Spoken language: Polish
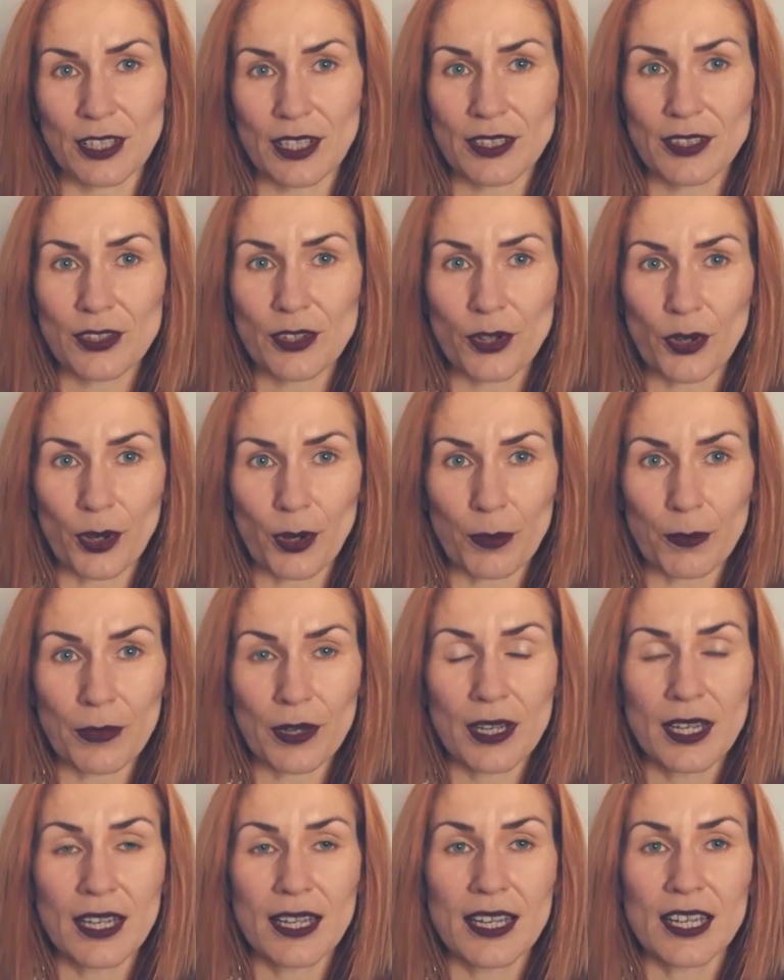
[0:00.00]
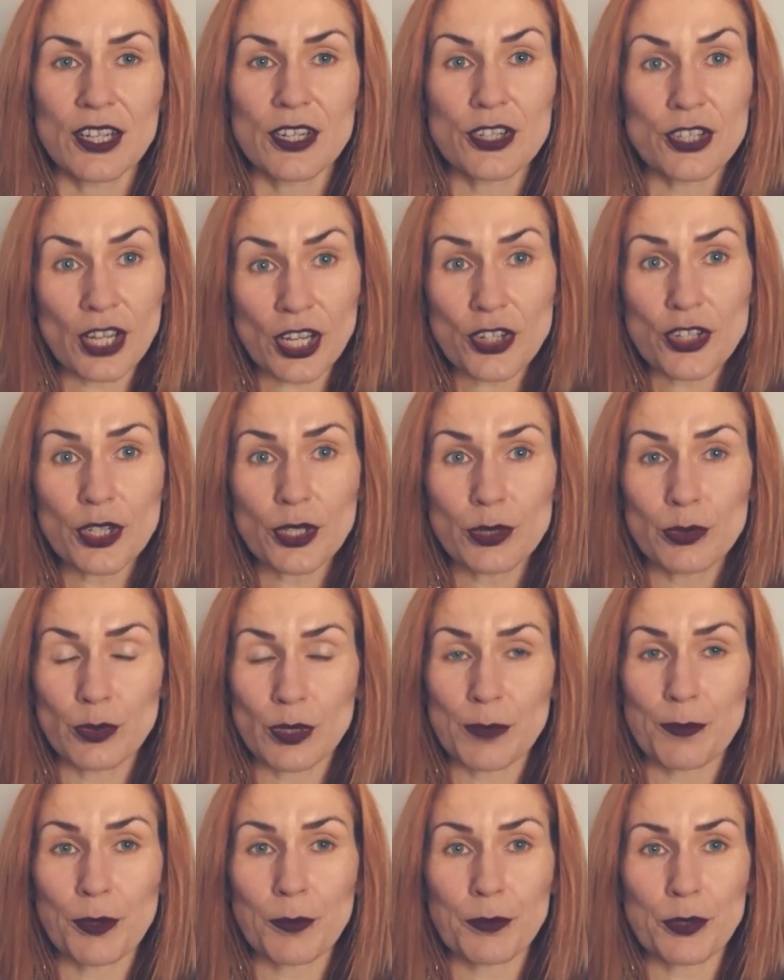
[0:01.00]
ten dom. Rzeczy,
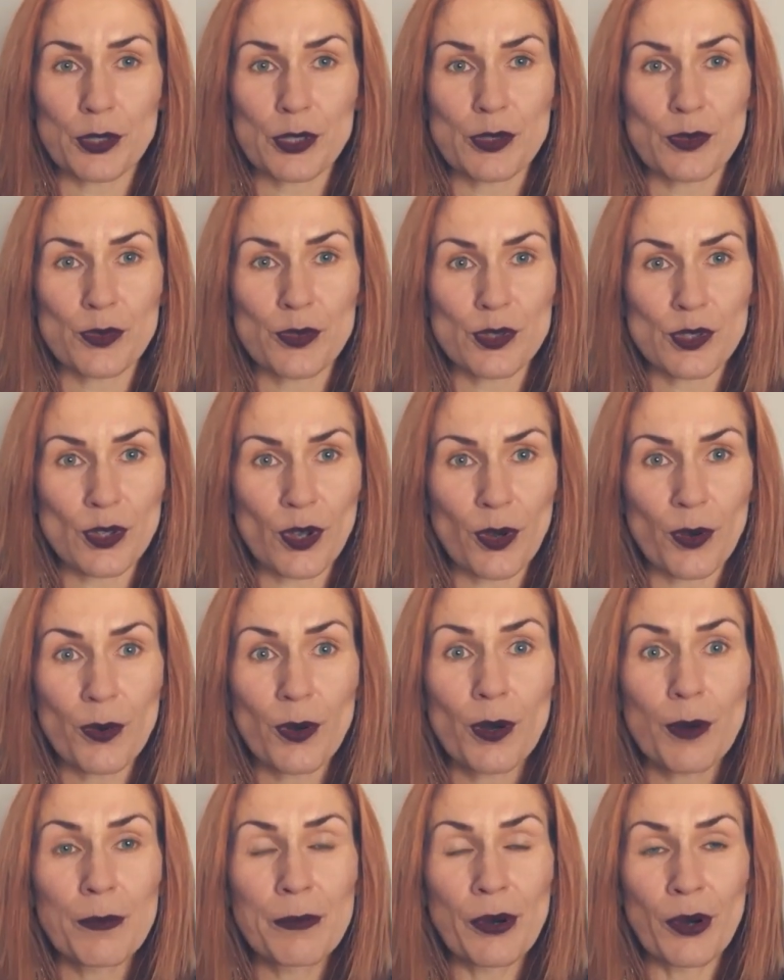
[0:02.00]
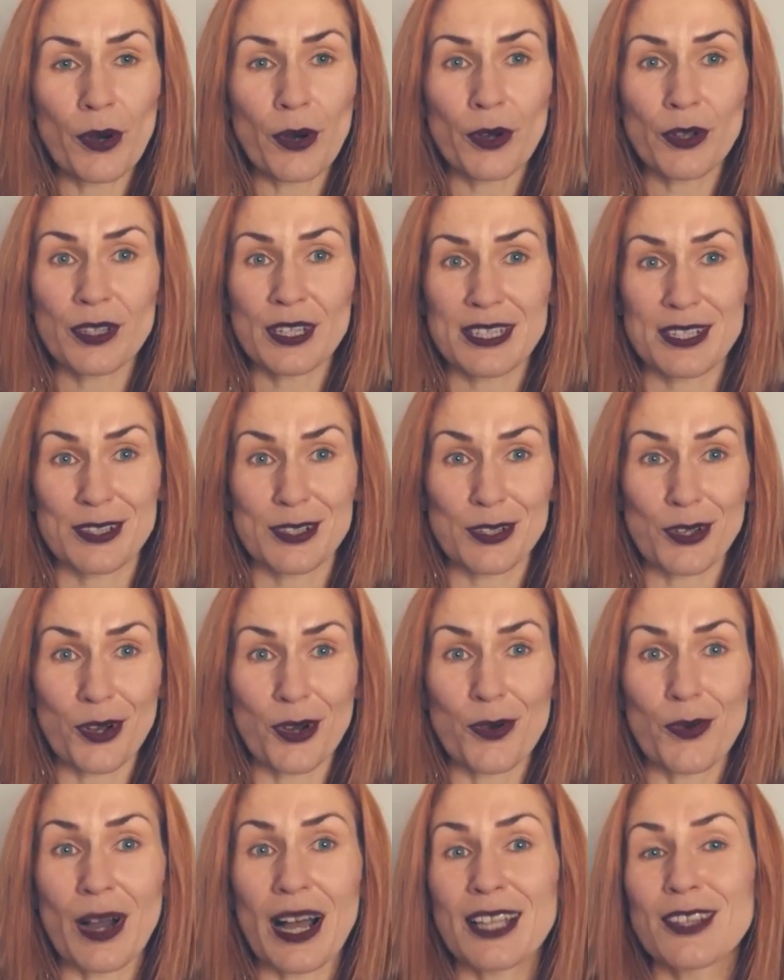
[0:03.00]
które po prostu są, bo one
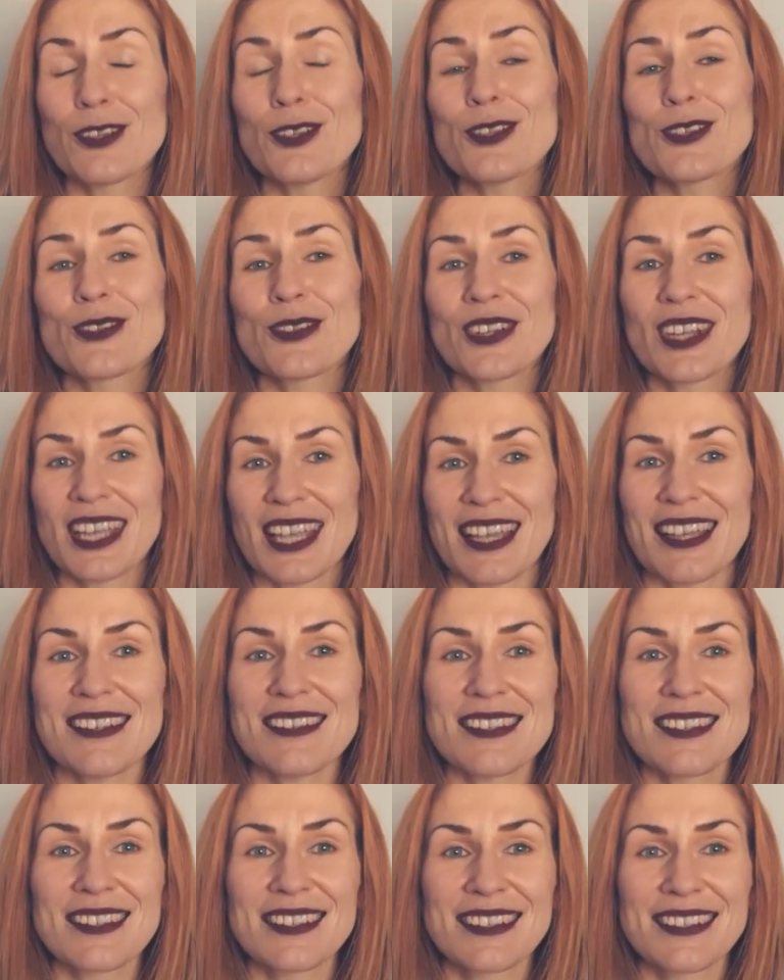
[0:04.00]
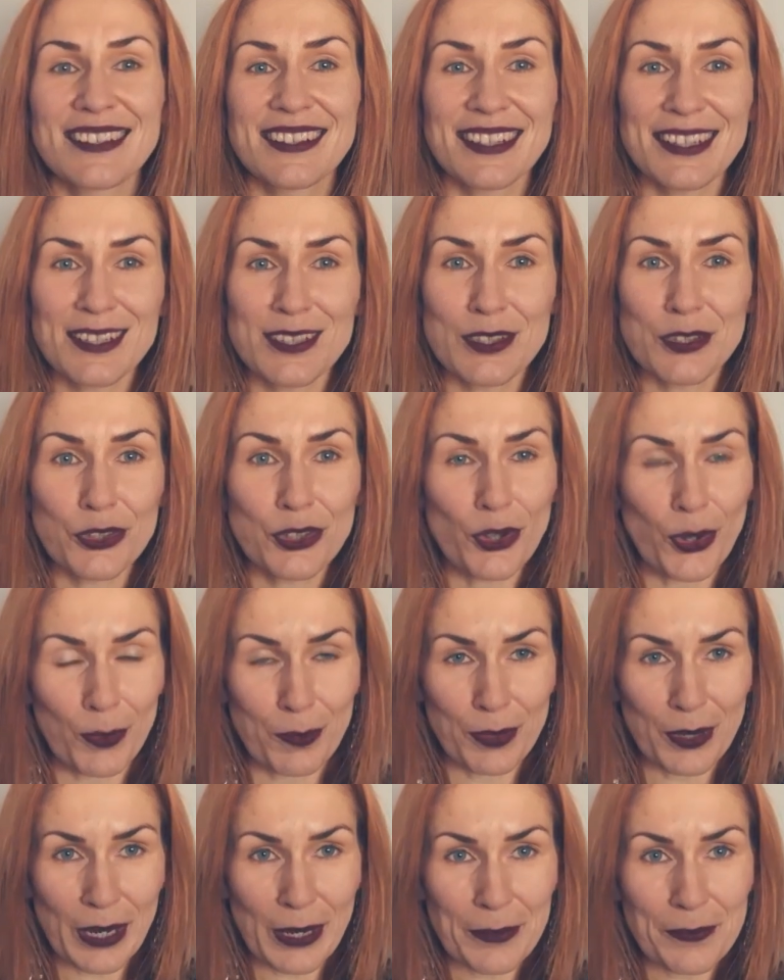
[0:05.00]
są, a to, co jest, jest
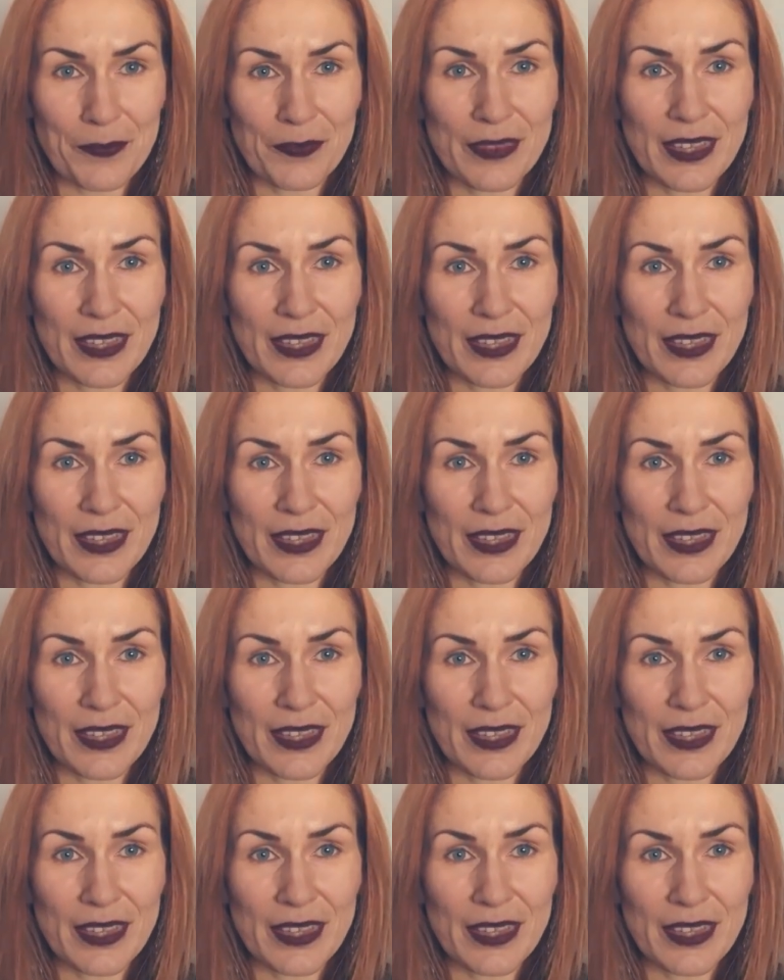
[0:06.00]
dobre.